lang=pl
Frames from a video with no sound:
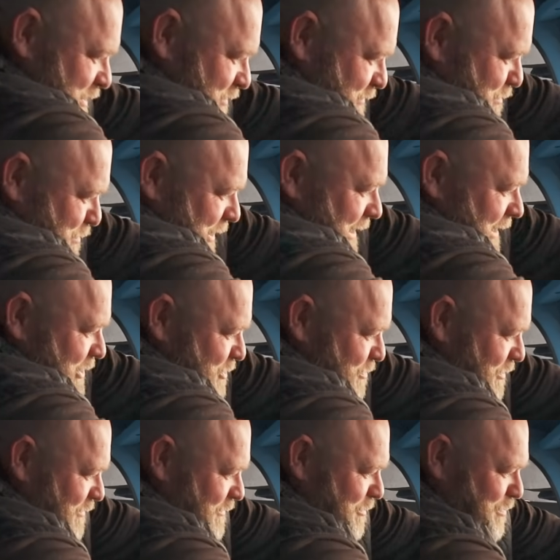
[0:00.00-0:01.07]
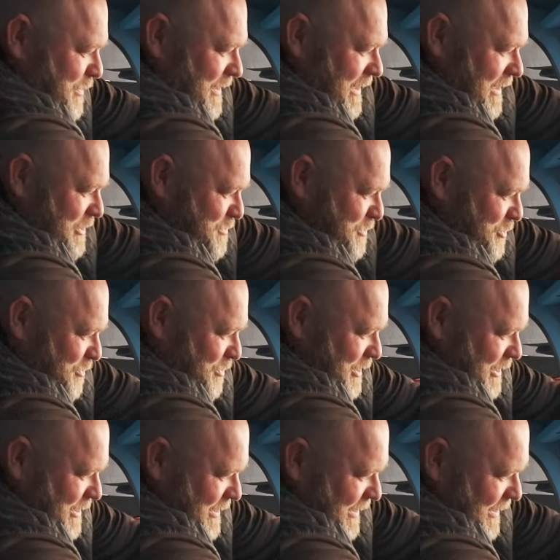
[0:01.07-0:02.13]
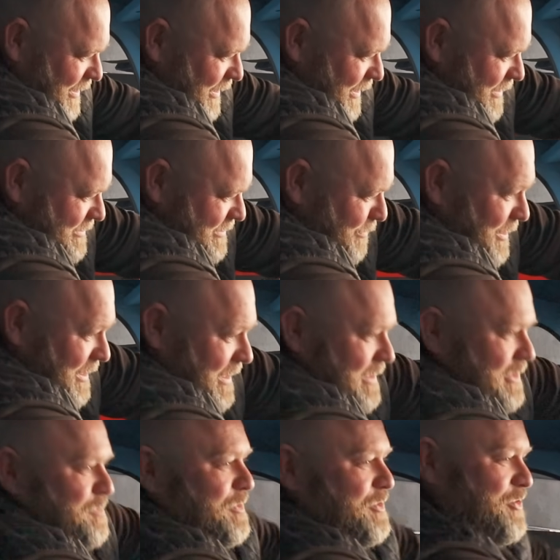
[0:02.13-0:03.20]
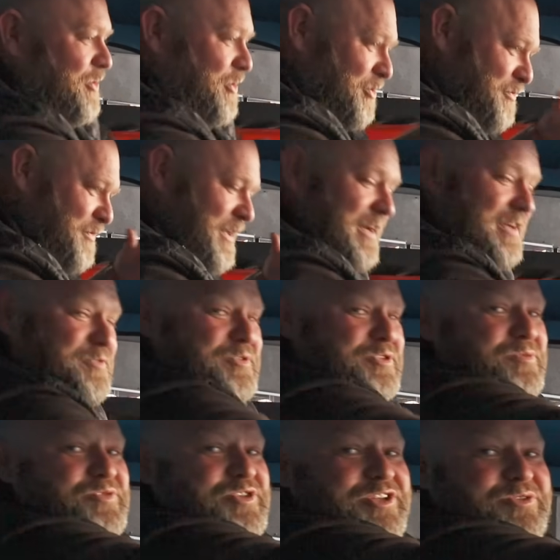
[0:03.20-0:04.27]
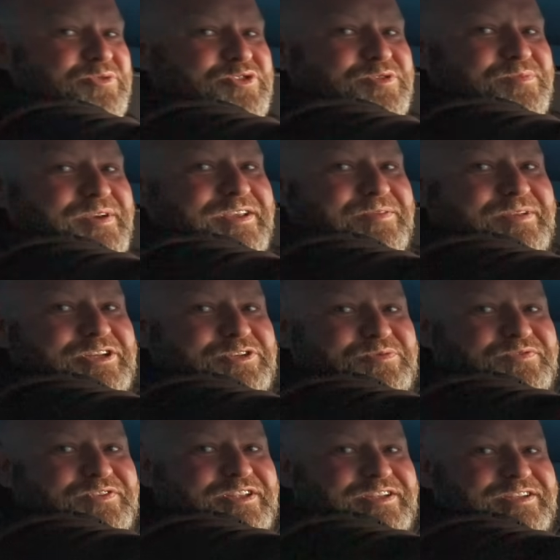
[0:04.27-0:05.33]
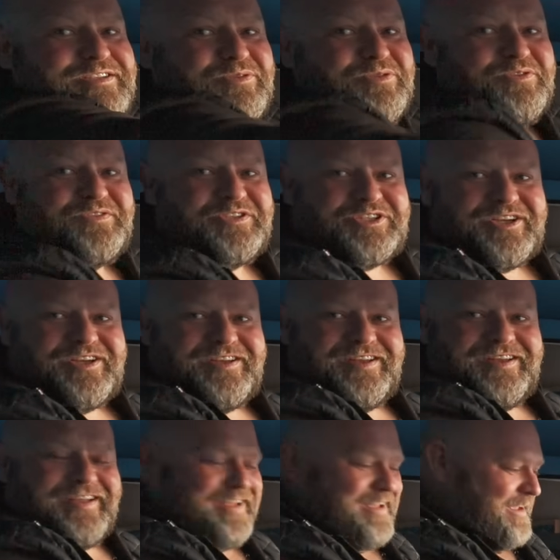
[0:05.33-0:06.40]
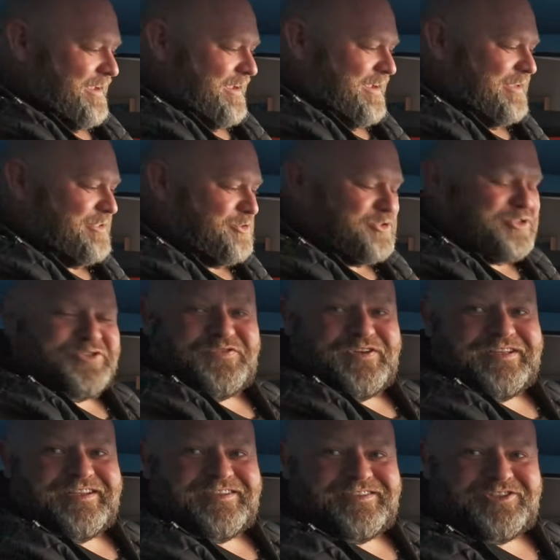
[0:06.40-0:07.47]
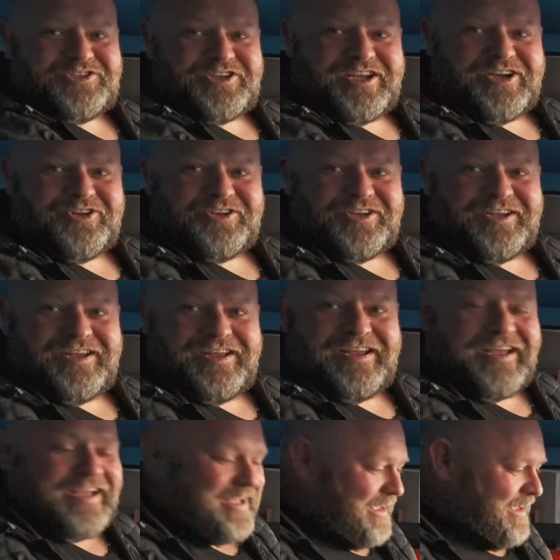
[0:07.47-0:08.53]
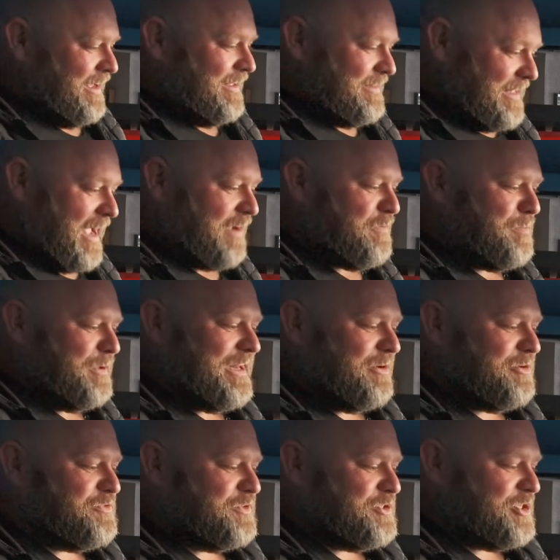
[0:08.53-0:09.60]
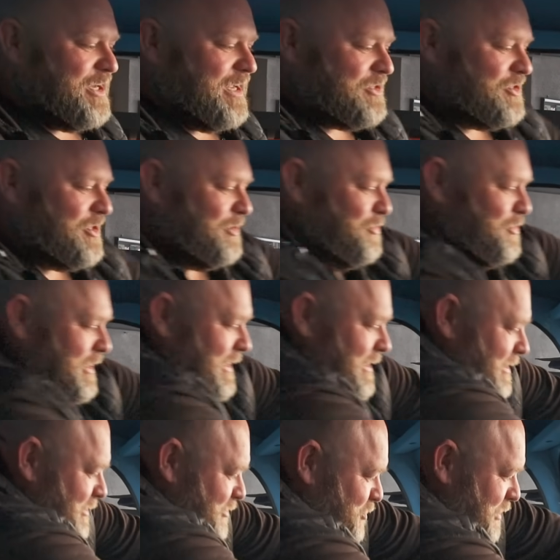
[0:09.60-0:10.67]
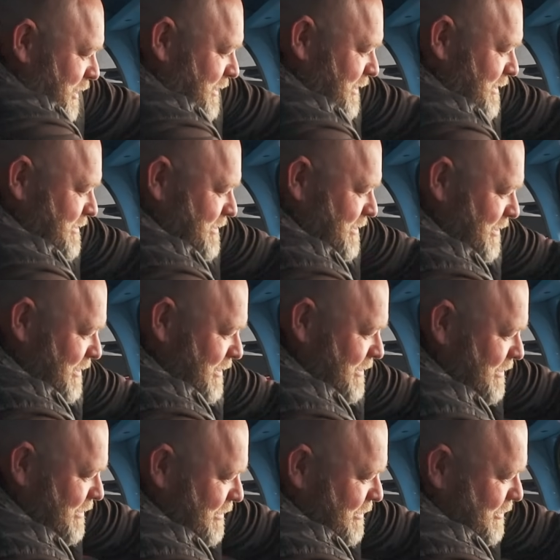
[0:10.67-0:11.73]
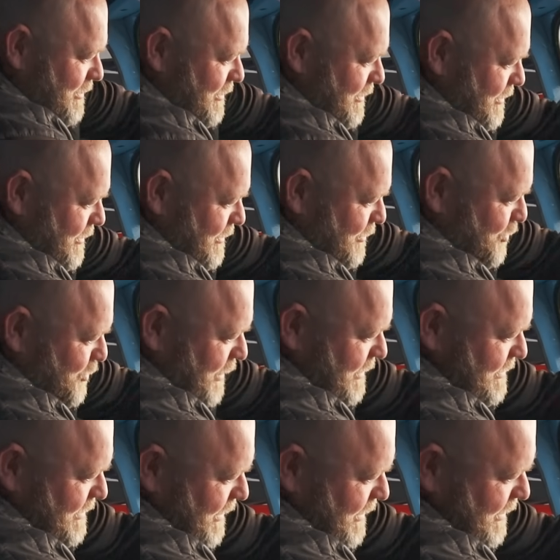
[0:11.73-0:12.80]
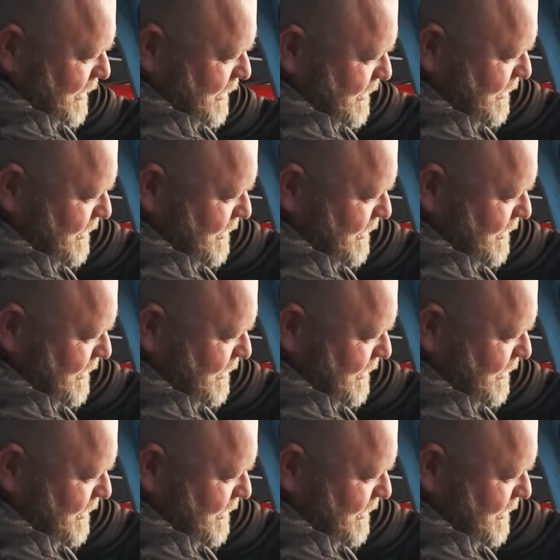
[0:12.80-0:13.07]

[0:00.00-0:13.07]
więc wypinaliśmy, wypinaliśmy tą linkę, zamykaliśmy to, otwieraliśmy tą przednią szybę i mieliśmy wtedy całkowicie... Aha, I to coś fantastycznego. Wypinałeś sobie wycieraczkę? Tak, wypinałeś wycieraczkę. Tutaj, tutaj jest, yy, tutaj jest taki,